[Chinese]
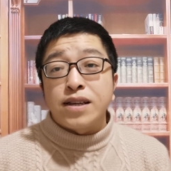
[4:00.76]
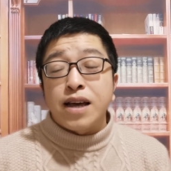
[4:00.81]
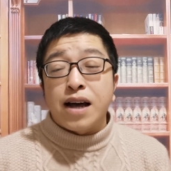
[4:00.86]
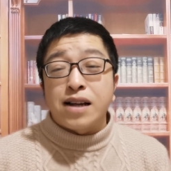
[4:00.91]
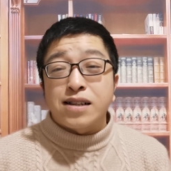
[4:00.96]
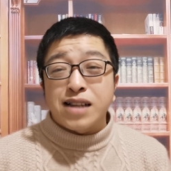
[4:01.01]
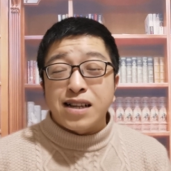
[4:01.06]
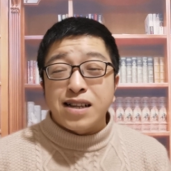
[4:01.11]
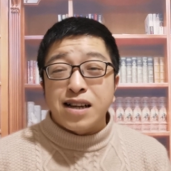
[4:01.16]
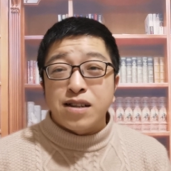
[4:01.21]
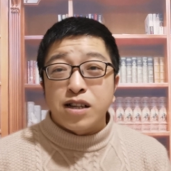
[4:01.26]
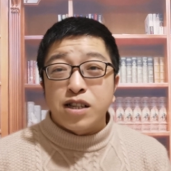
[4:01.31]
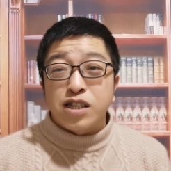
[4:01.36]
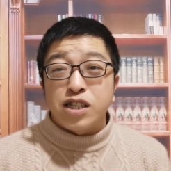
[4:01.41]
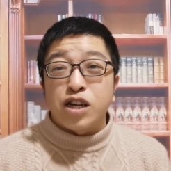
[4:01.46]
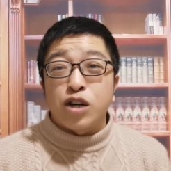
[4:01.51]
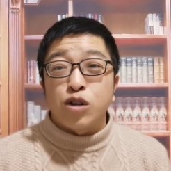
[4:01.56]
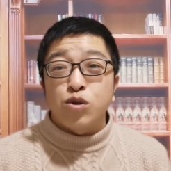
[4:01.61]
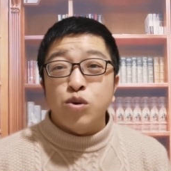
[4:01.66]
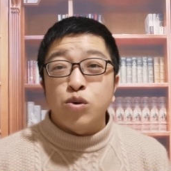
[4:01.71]
题啊，大家的
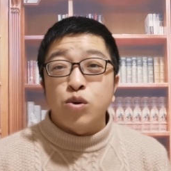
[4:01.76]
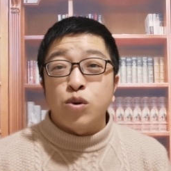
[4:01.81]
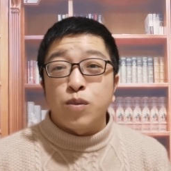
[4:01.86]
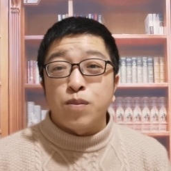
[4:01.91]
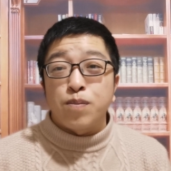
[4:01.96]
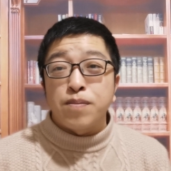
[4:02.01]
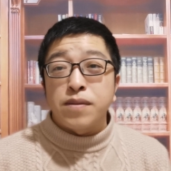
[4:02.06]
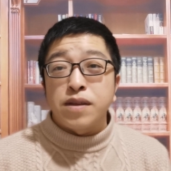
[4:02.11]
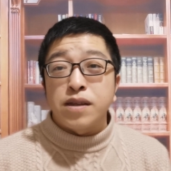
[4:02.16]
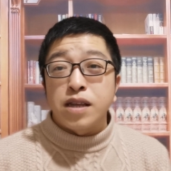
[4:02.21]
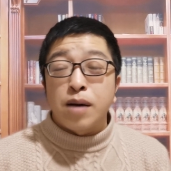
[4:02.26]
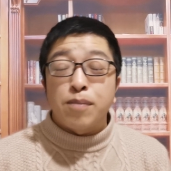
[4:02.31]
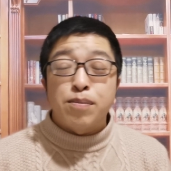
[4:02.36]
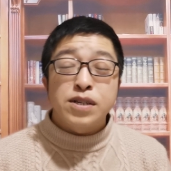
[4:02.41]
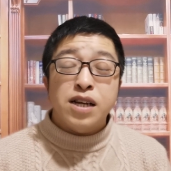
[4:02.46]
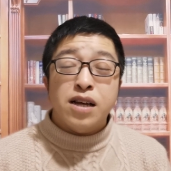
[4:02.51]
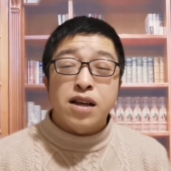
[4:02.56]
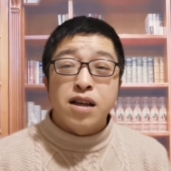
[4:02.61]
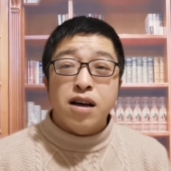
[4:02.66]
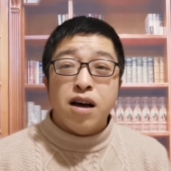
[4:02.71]
情绪也
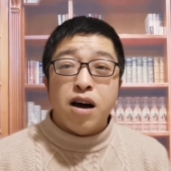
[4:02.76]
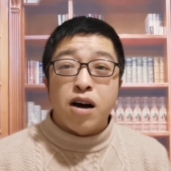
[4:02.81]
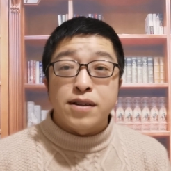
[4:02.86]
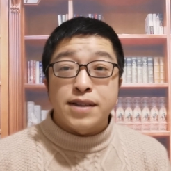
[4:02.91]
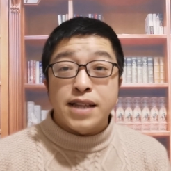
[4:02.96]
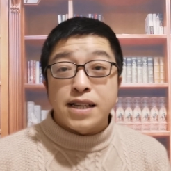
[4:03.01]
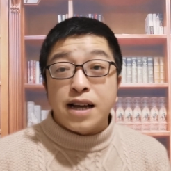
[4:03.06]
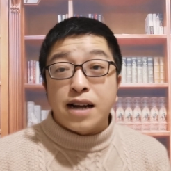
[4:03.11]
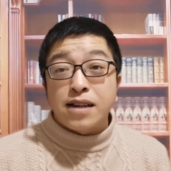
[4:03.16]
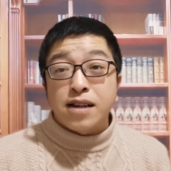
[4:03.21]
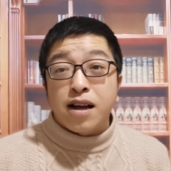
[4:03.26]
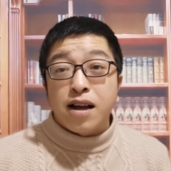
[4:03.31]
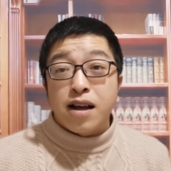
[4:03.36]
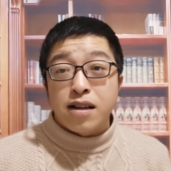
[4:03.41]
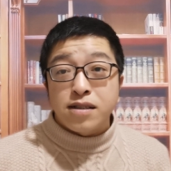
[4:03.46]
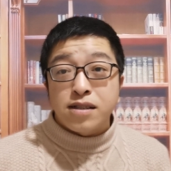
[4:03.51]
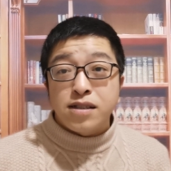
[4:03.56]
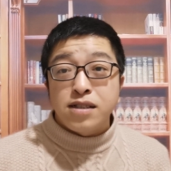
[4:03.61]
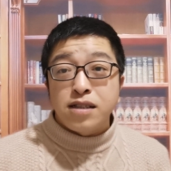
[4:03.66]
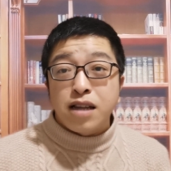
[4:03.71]
不是很好，再加
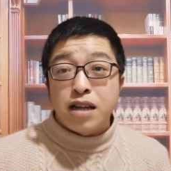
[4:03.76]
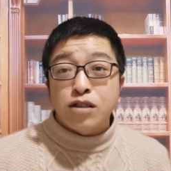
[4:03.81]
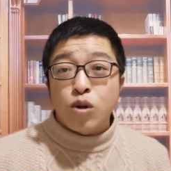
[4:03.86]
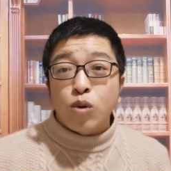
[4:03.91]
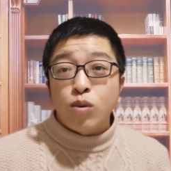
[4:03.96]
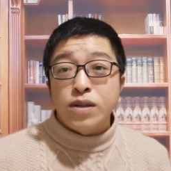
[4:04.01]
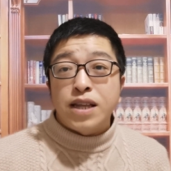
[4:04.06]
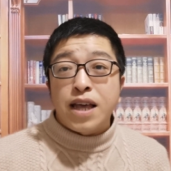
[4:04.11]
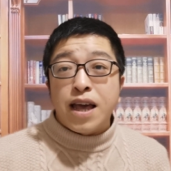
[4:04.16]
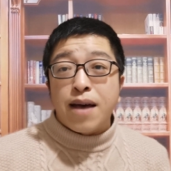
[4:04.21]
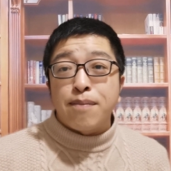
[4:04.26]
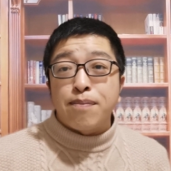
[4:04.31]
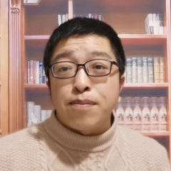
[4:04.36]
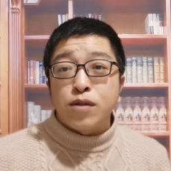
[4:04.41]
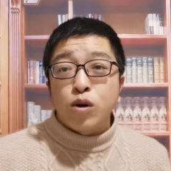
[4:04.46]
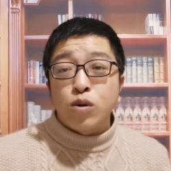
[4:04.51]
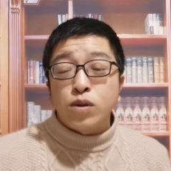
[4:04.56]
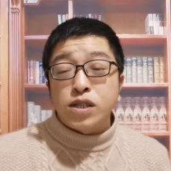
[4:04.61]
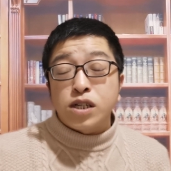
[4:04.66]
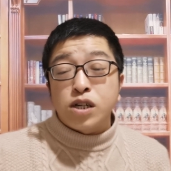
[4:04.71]
上今年冬天，
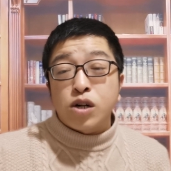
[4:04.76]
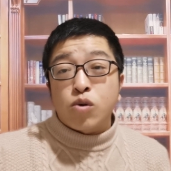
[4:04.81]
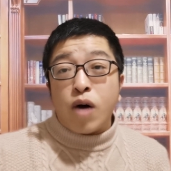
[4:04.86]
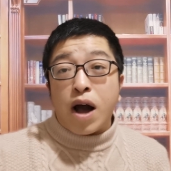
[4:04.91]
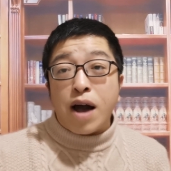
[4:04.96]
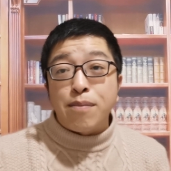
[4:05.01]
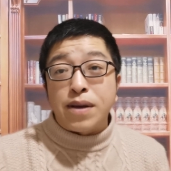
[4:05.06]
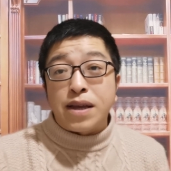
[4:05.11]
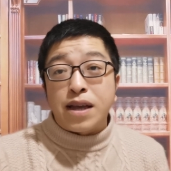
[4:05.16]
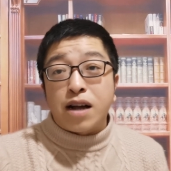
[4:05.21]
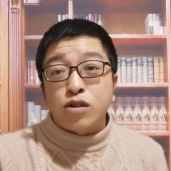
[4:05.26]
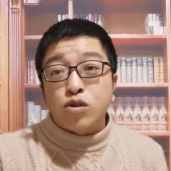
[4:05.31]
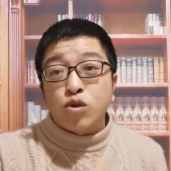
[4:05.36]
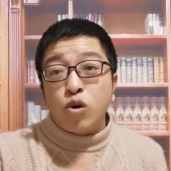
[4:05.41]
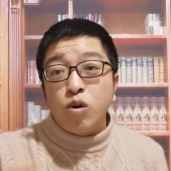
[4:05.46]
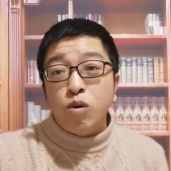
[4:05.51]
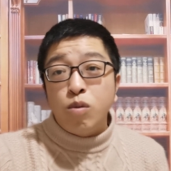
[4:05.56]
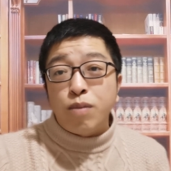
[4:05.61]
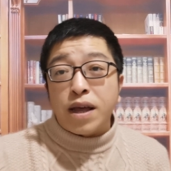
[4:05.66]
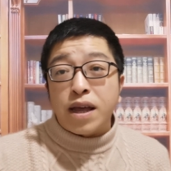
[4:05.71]
尤其是华北啊、
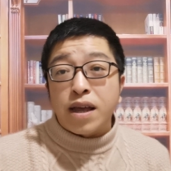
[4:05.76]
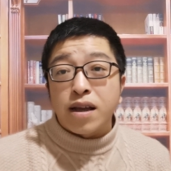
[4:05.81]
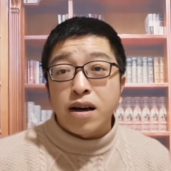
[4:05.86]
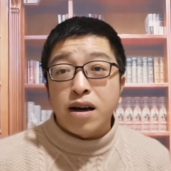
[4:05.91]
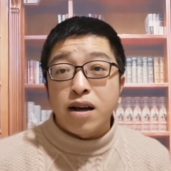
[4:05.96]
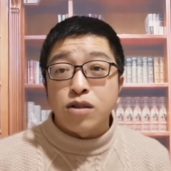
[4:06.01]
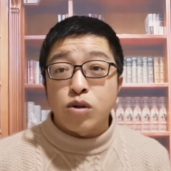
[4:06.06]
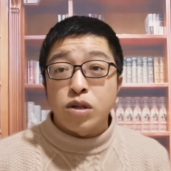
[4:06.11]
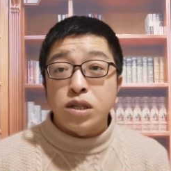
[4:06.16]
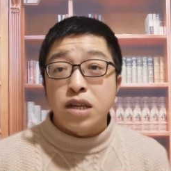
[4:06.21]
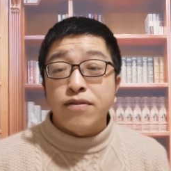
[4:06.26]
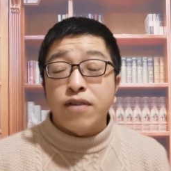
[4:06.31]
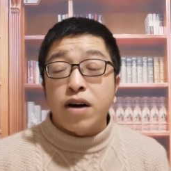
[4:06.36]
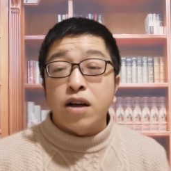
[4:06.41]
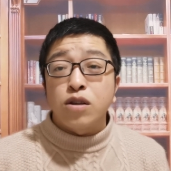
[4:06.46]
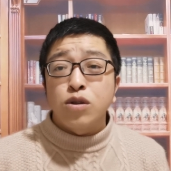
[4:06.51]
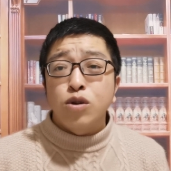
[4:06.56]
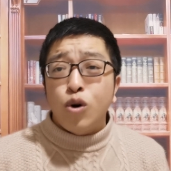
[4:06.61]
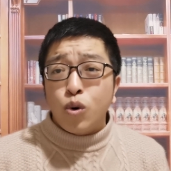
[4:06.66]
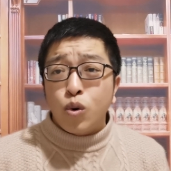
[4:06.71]
东北很多地
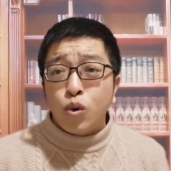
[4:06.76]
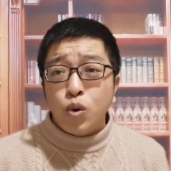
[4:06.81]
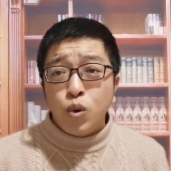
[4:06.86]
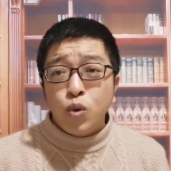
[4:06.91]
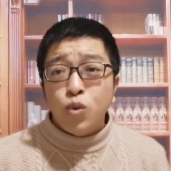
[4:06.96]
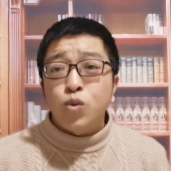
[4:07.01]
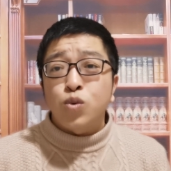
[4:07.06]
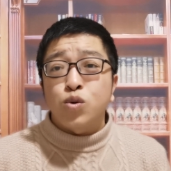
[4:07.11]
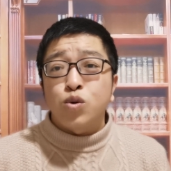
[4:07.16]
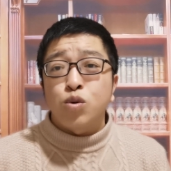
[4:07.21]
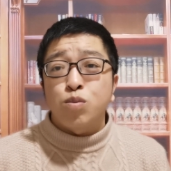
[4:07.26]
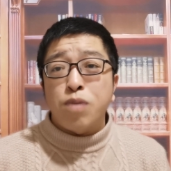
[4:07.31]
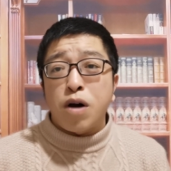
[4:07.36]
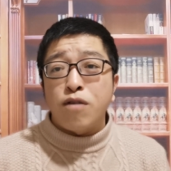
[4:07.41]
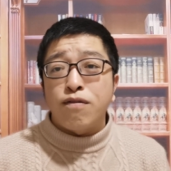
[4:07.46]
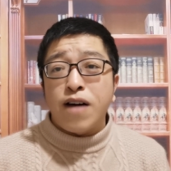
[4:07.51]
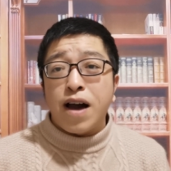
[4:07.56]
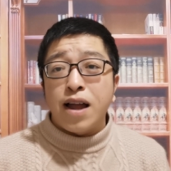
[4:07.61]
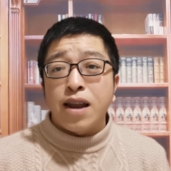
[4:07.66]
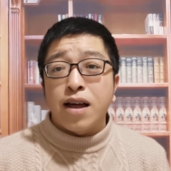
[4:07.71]
方又陆续爆
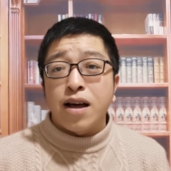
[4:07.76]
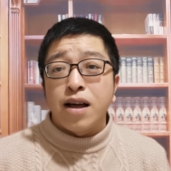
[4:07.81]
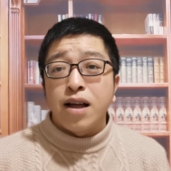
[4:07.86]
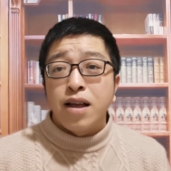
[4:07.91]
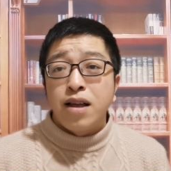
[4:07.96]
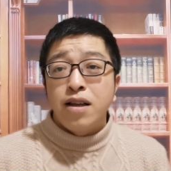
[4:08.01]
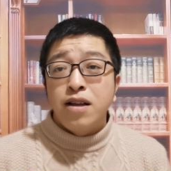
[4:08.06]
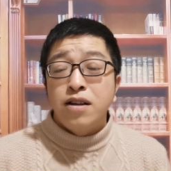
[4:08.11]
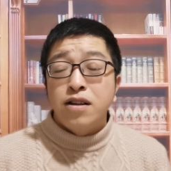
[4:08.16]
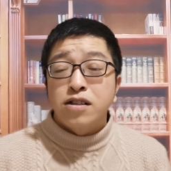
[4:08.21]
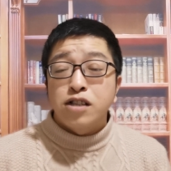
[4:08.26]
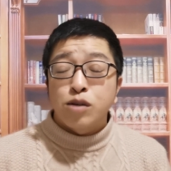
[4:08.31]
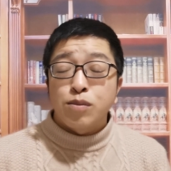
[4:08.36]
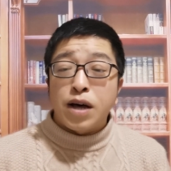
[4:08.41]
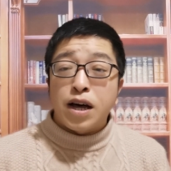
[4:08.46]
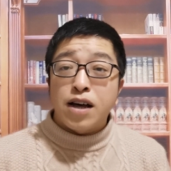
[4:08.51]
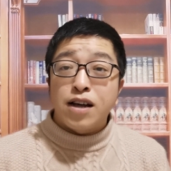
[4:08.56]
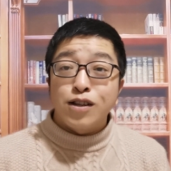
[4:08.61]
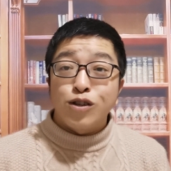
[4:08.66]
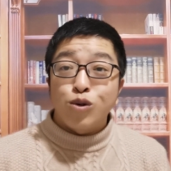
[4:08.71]
发了，对
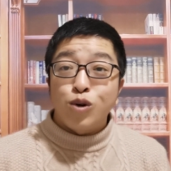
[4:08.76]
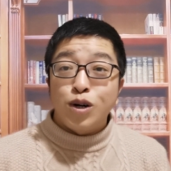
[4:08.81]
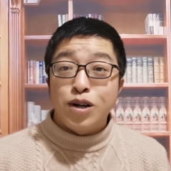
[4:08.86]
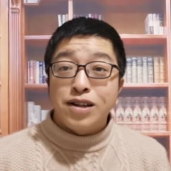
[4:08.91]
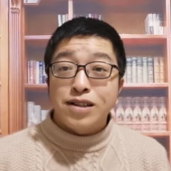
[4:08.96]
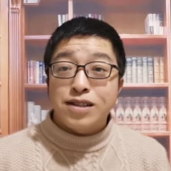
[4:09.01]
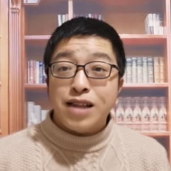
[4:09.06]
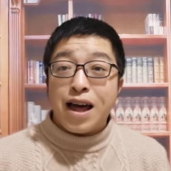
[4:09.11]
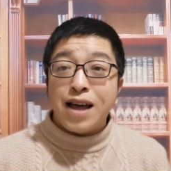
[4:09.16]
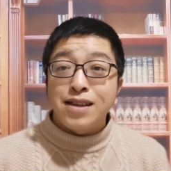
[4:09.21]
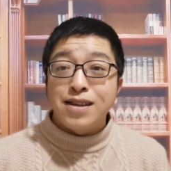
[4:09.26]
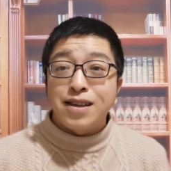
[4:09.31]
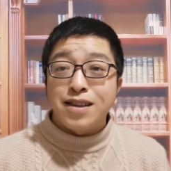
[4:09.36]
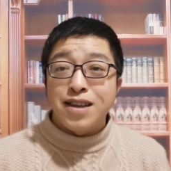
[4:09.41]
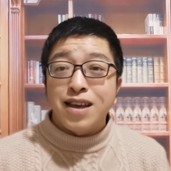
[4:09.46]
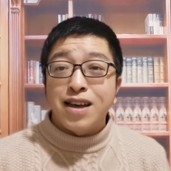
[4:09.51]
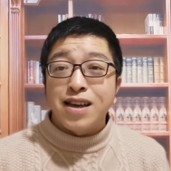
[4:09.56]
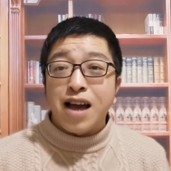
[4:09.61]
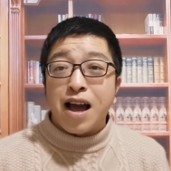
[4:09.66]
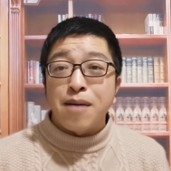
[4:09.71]
吧？很多餐饮
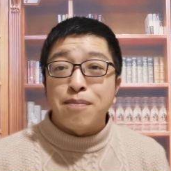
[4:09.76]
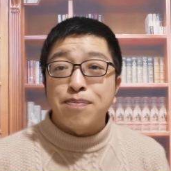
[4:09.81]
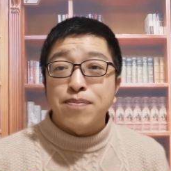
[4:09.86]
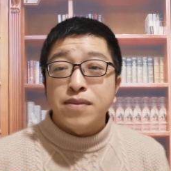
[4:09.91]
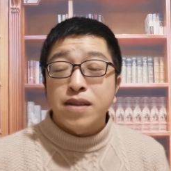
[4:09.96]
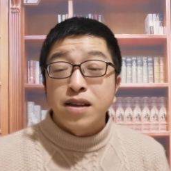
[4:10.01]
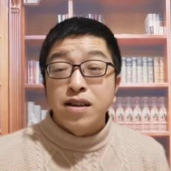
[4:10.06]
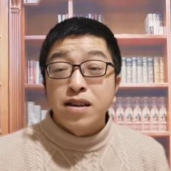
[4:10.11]
业呀，